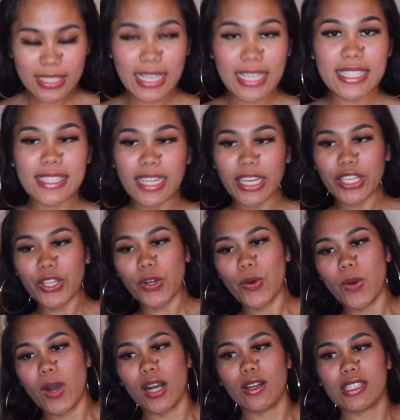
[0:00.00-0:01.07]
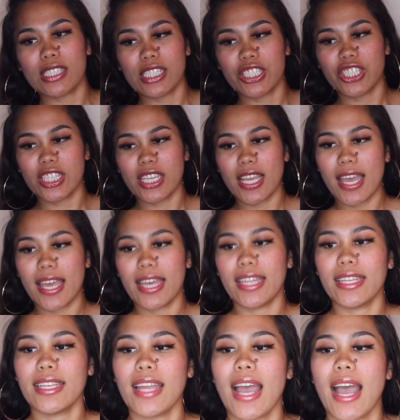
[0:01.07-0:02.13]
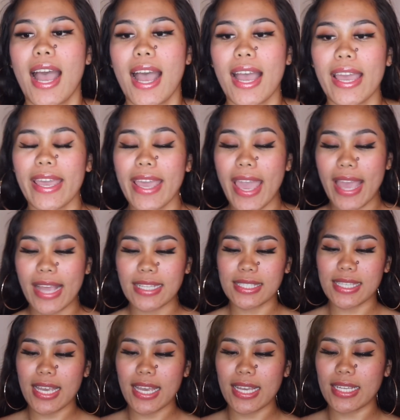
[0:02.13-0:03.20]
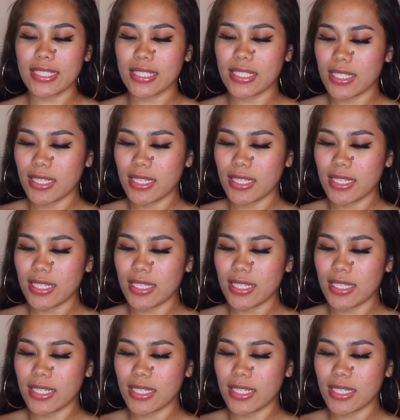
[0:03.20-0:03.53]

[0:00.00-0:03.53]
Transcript: size na kinukuha ko sa Shein ay XS.